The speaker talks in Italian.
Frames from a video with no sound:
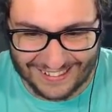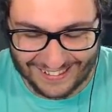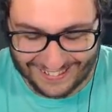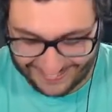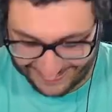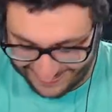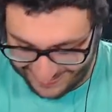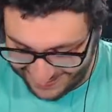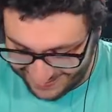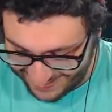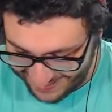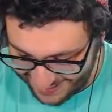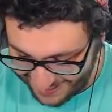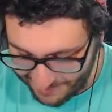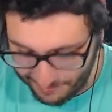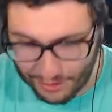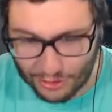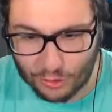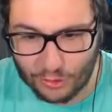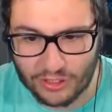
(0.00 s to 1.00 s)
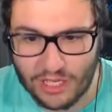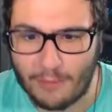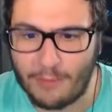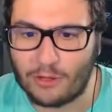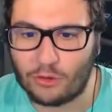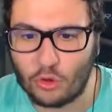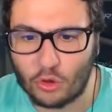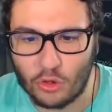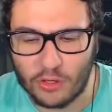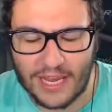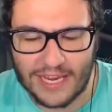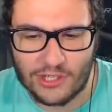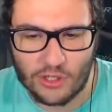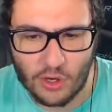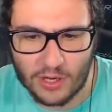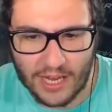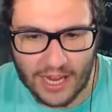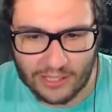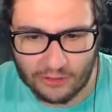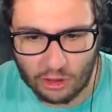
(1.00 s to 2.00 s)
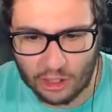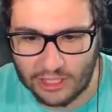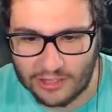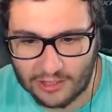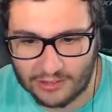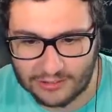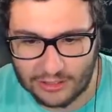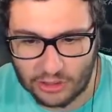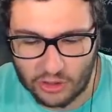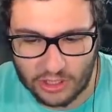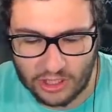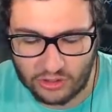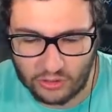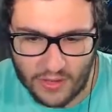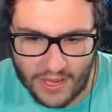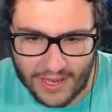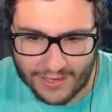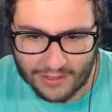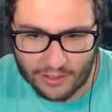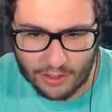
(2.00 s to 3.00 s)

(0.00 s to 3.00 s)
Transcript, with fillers: c'è un pisciatoio Ma, scusa, ma tu non hai giocato l'altra volta, hai giocato era,